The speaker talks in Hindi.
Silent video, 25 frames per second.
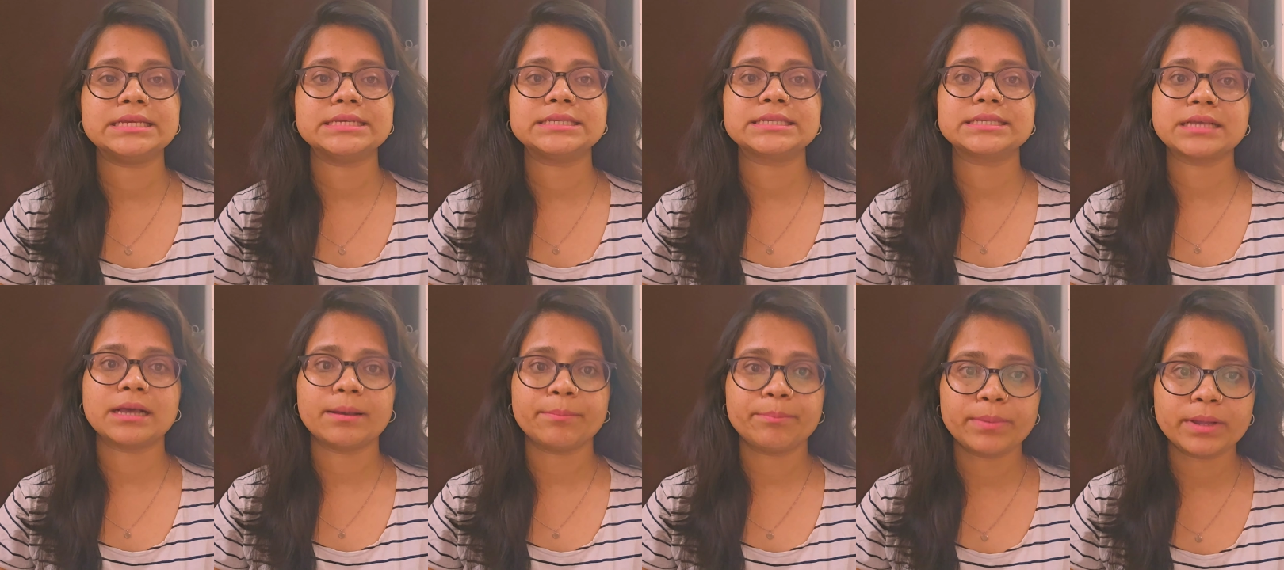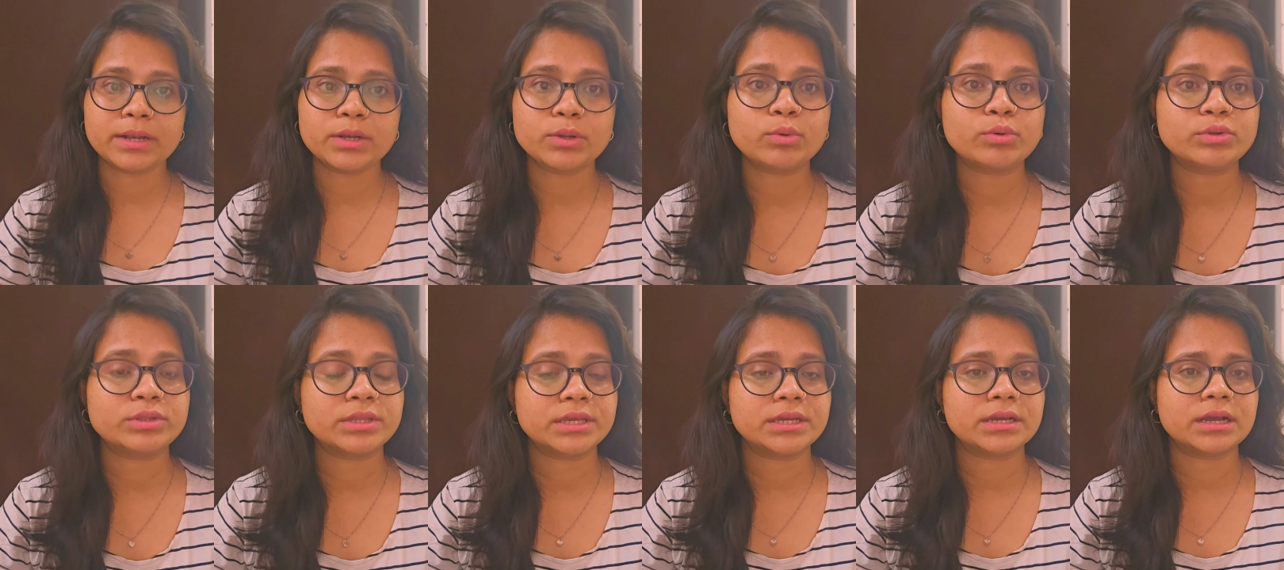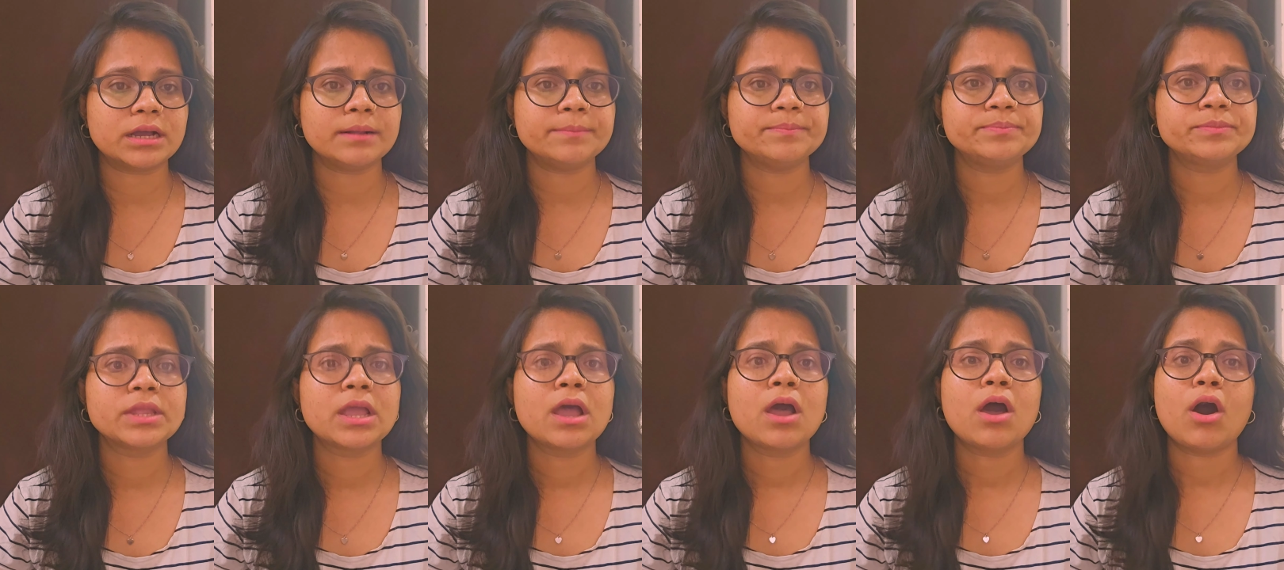इस कपल को देखा
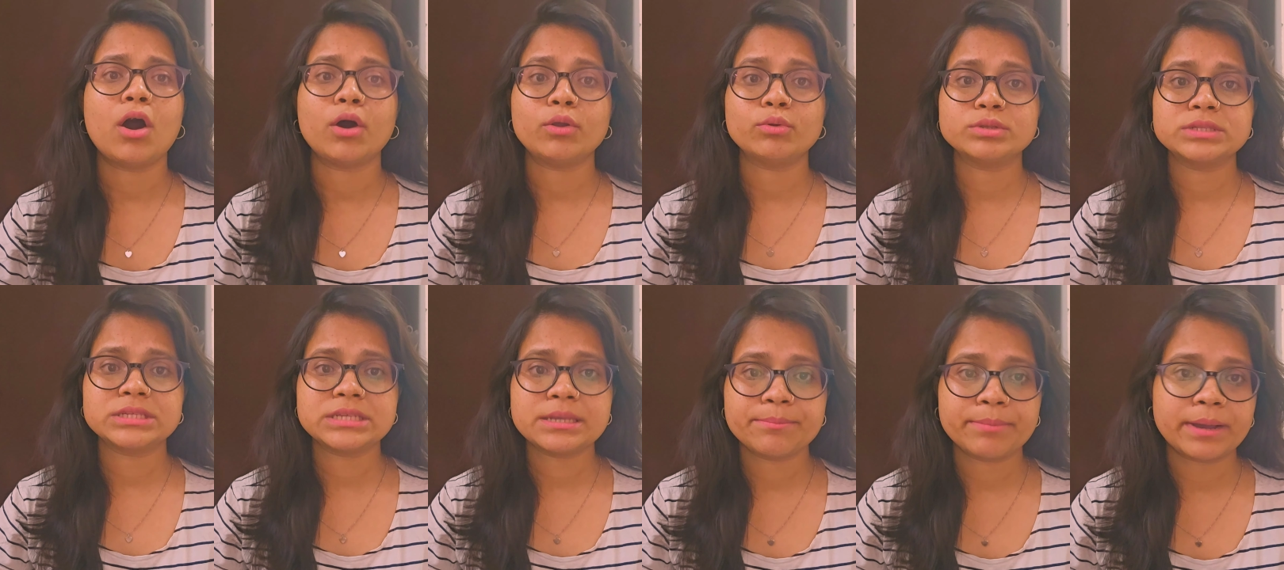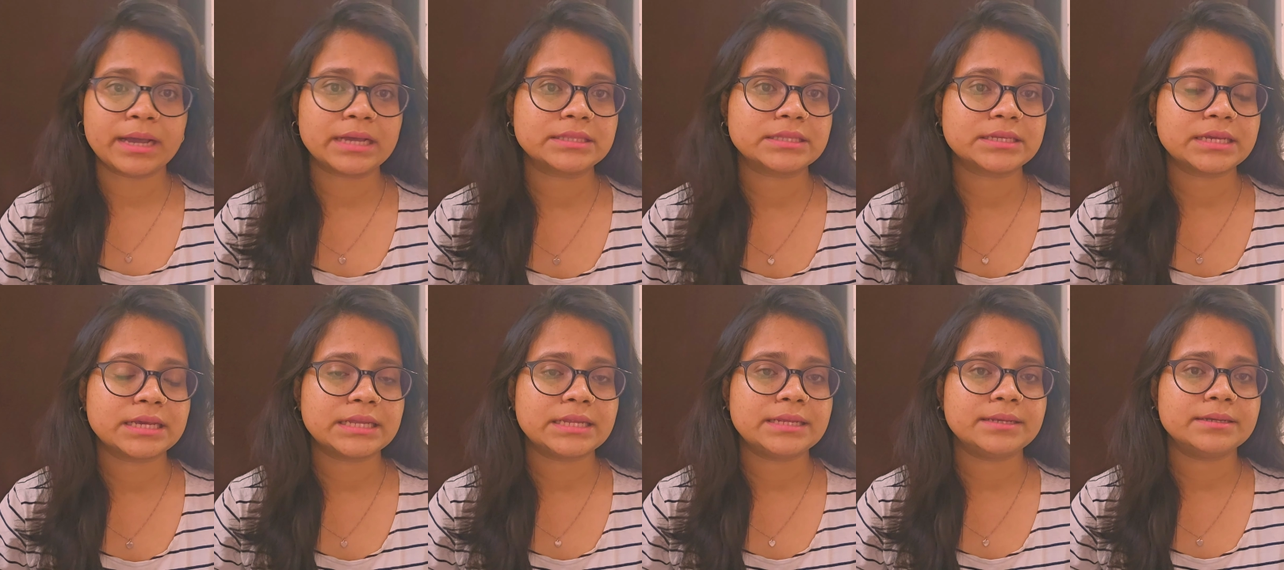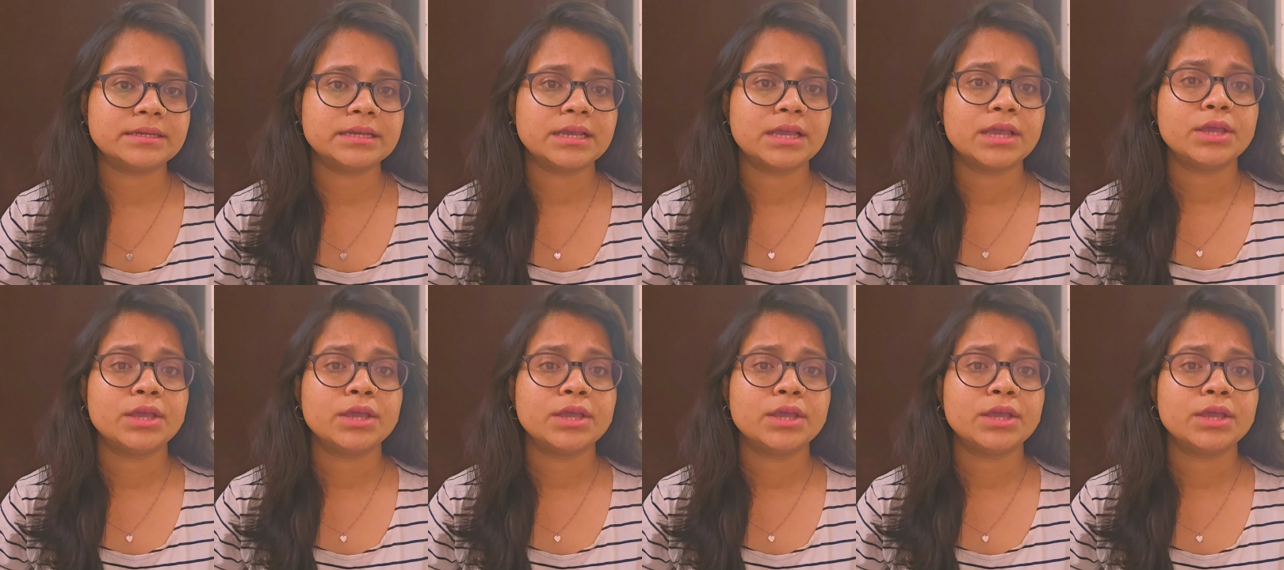और उनसे बात करी